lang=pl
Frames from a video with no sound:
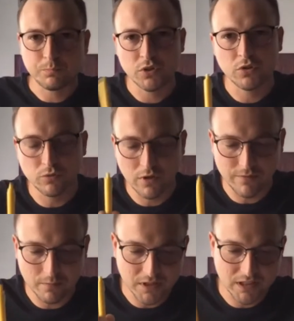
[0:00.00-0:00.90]
Przygotuję
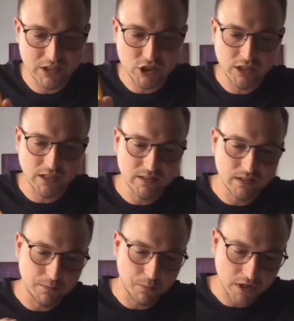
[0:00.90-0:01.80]
Wam taki szkic
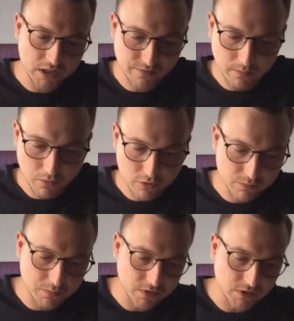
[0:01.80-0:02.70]
i pokażę Wam go,
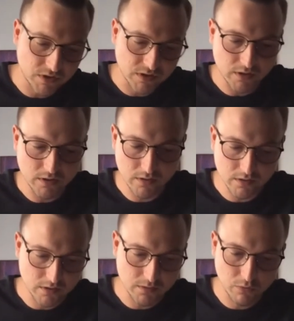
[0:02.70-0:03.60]
żebyście
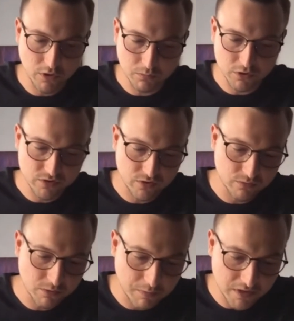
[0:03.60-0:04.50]
mogli może
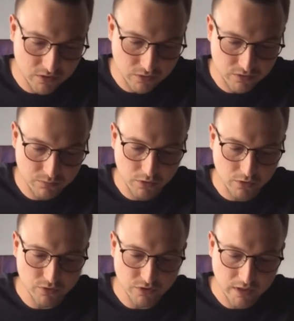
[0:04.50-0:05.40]
zrozumieć bardziej o co mi
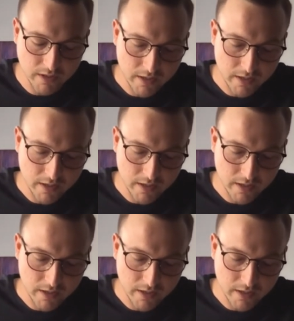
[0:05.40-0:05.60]
chodzi.